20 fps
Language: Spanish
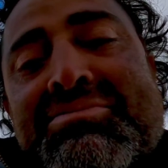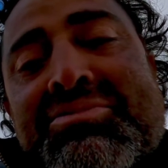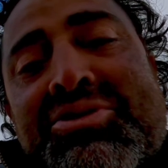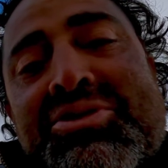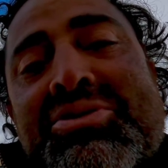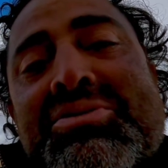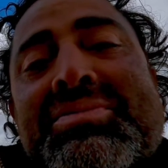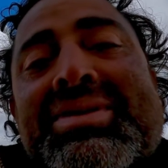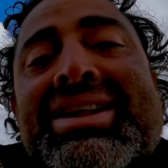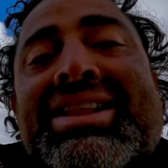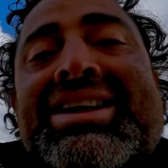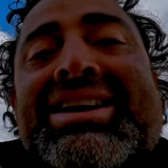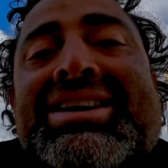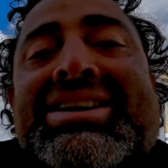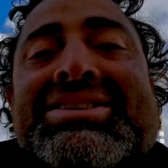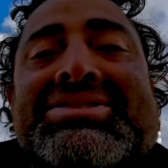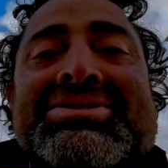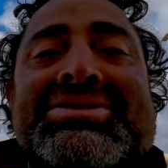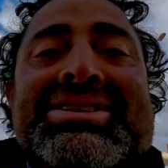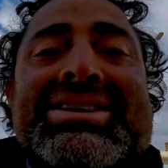es muy humilde
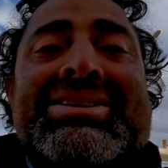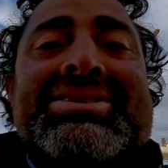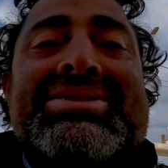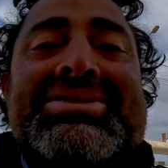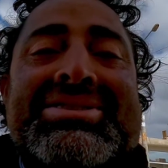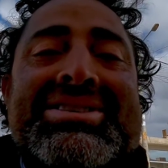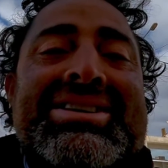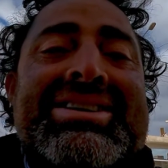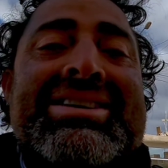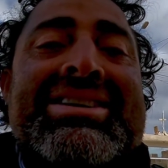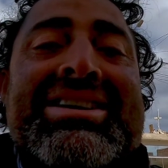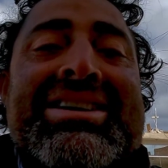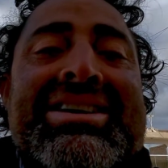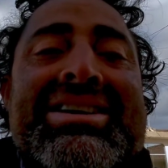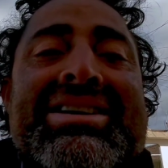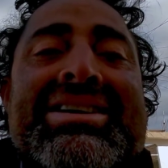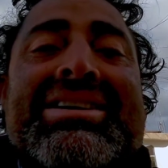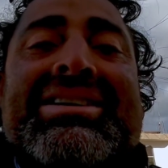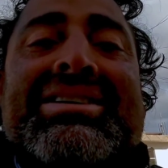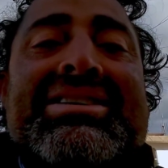que es otra cosa.
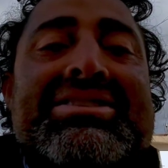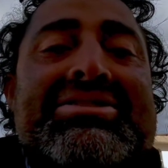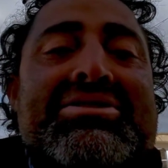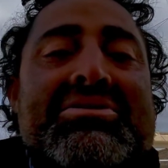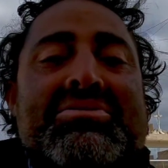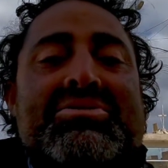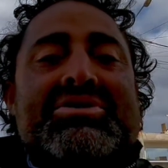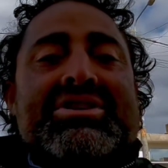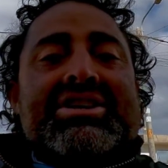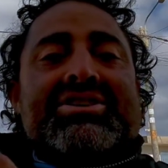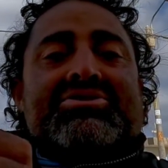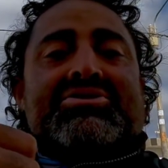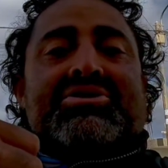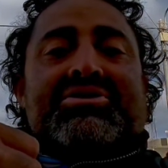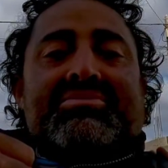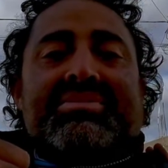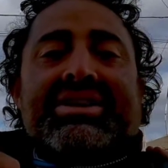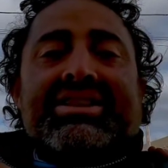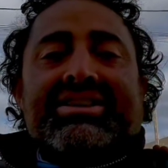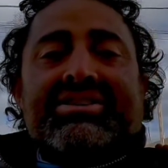Eso
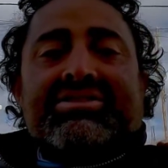muchachos,